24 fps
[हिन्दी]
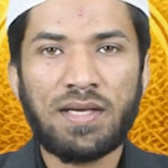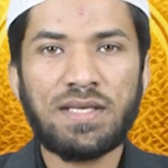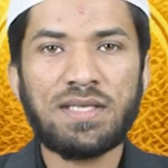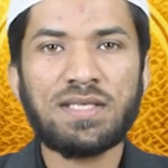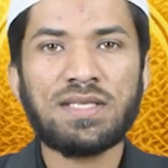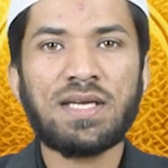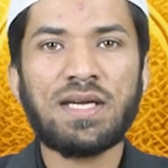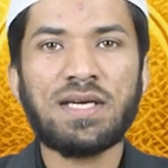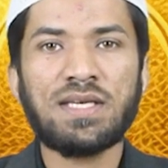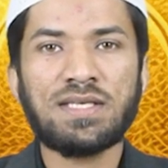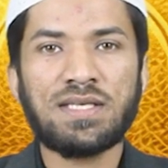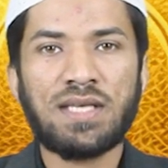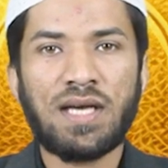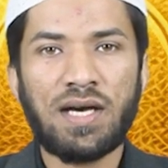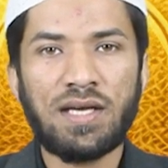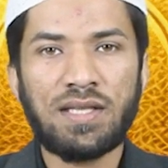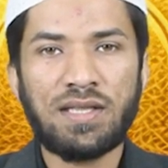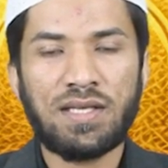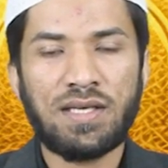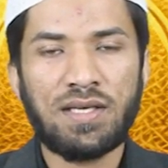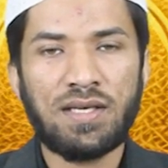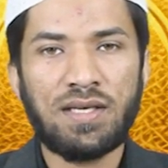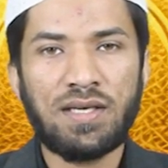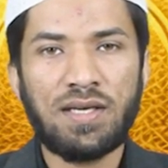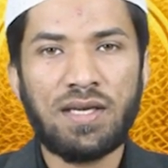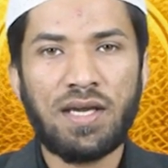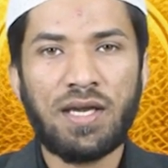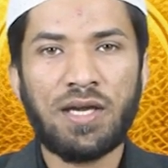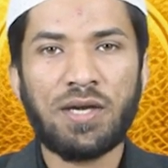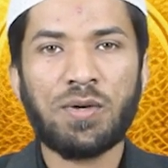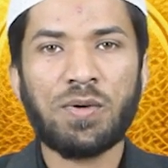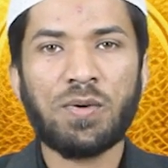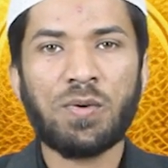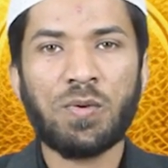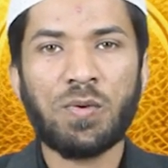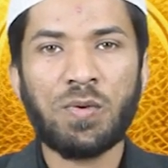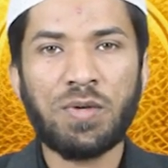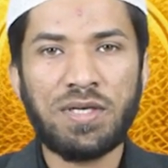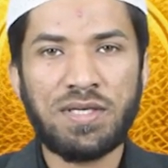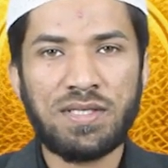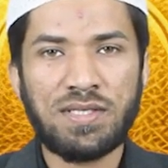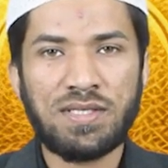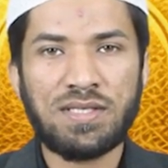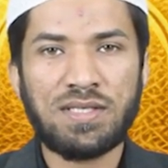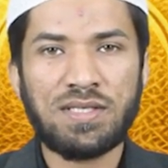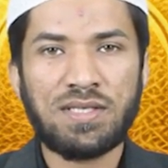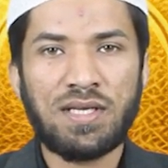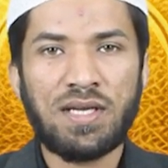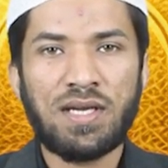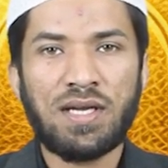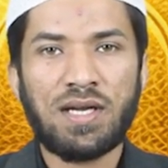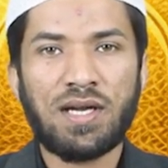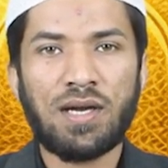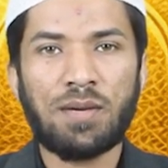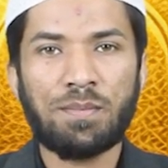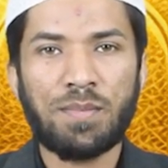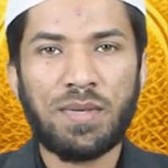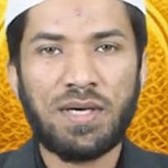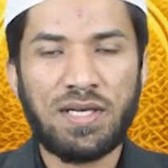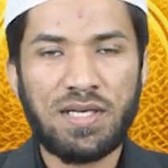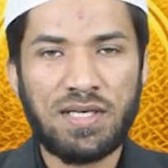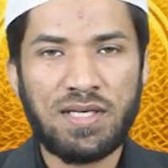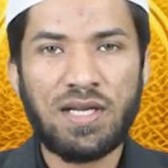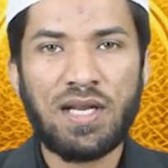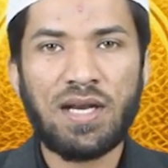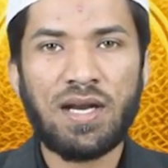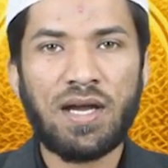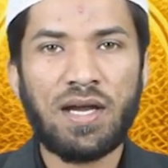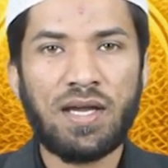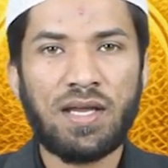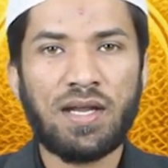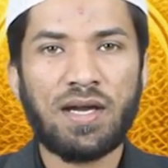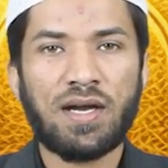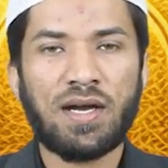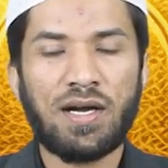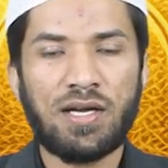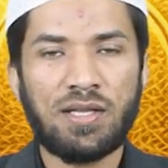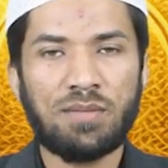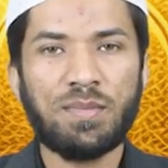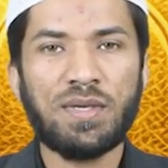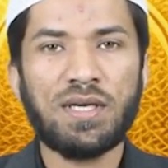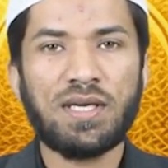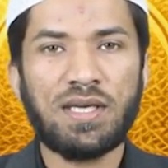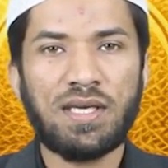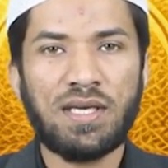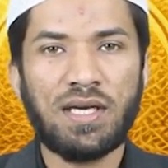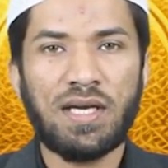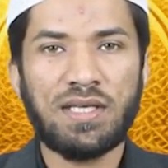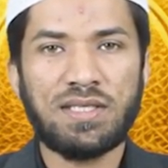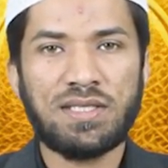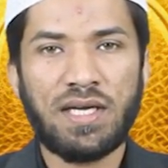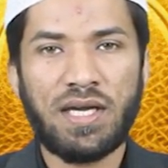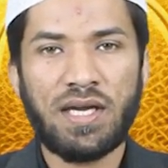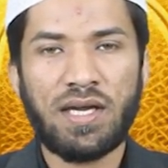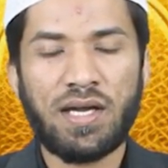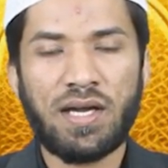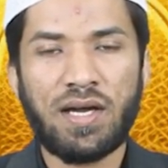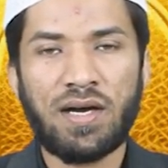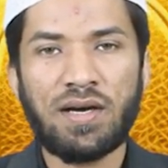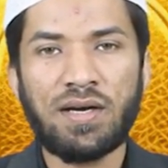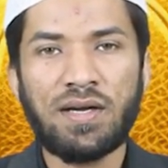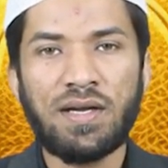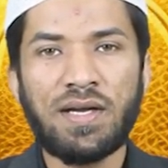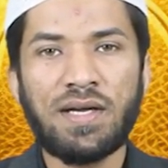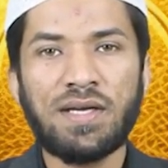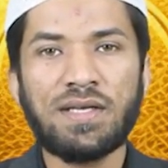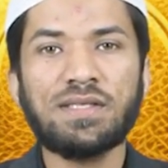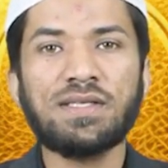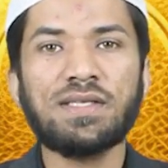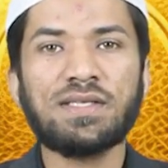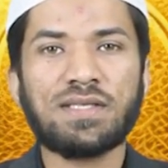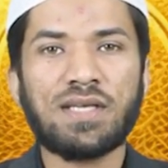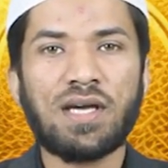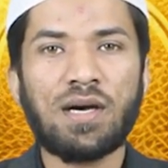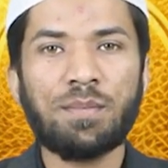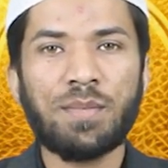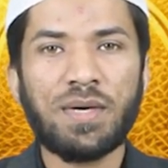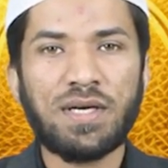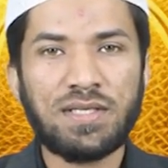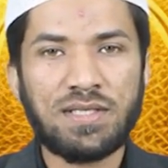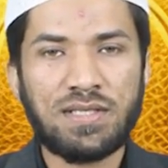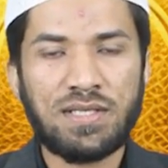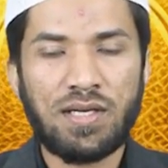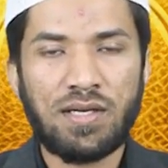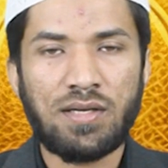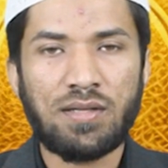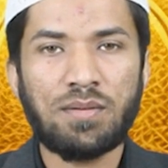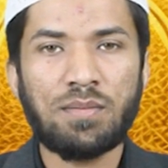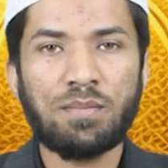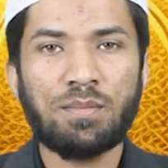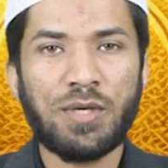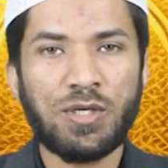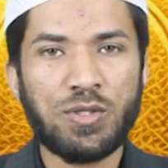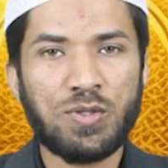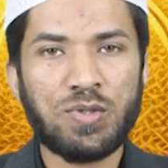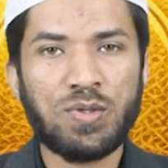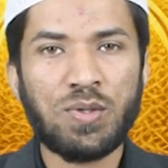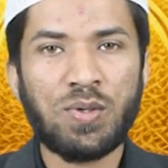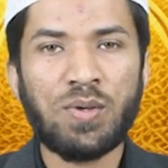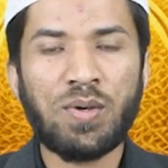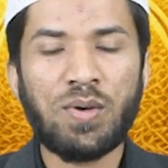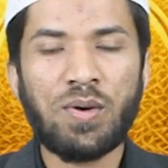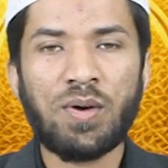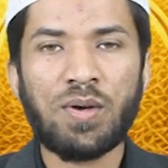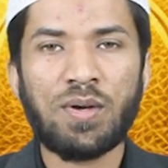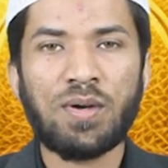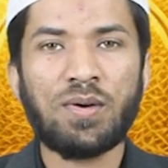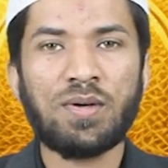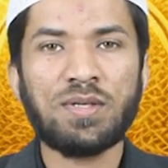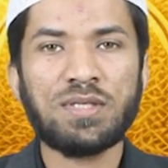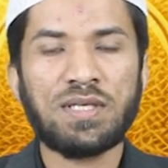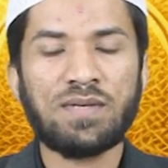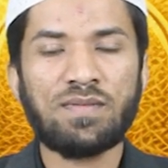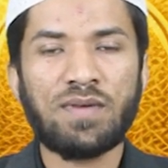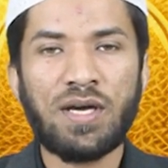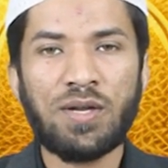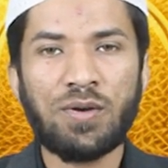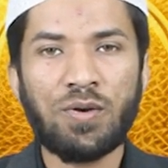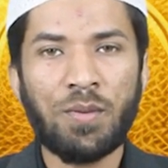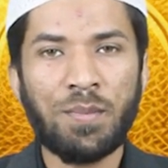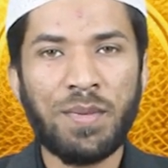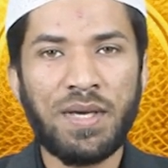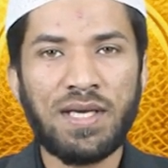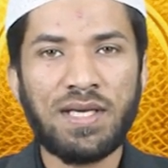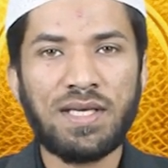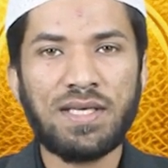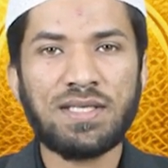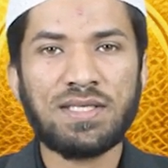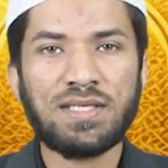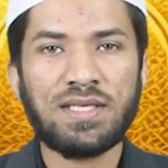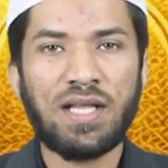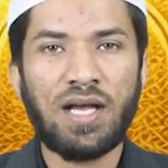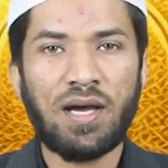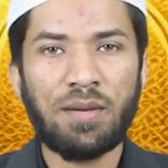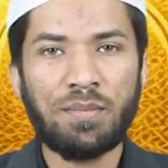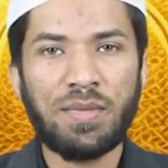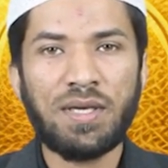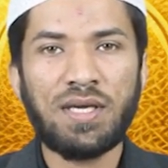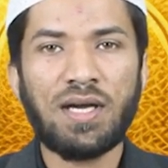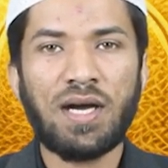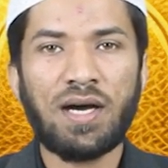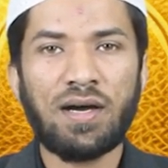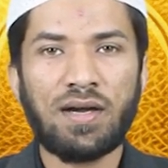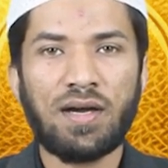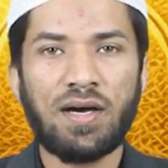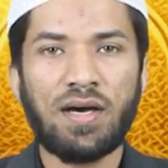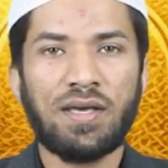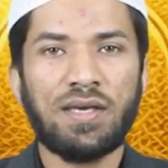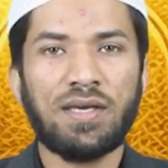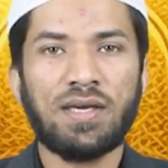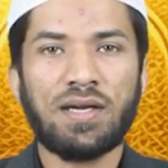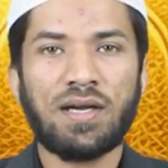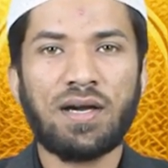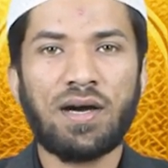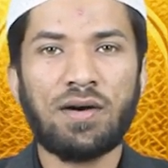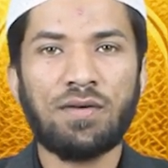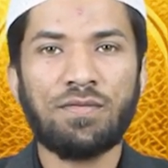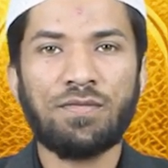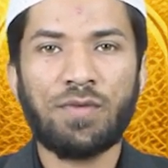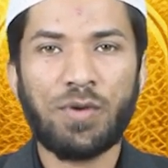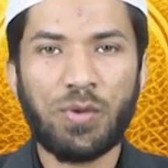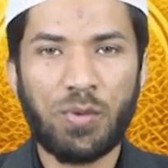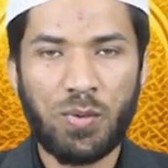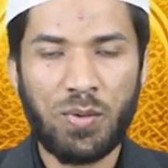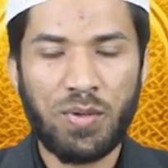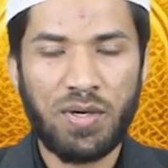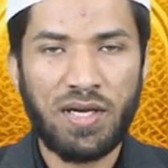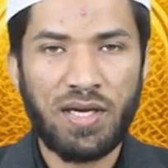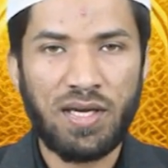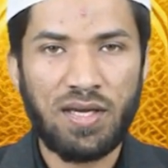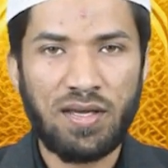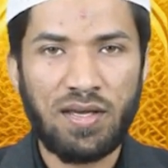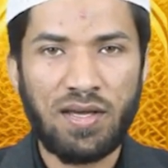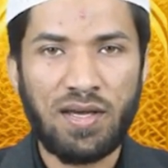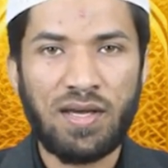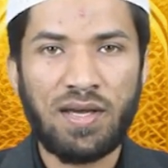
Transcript: इसके साथ ही एक कोइज़ कंपटीशन का इनका भी किया जाएगा जिसका मकसद बच्चों और नौजवानों में इस्लामी आगाही का फ़रोग है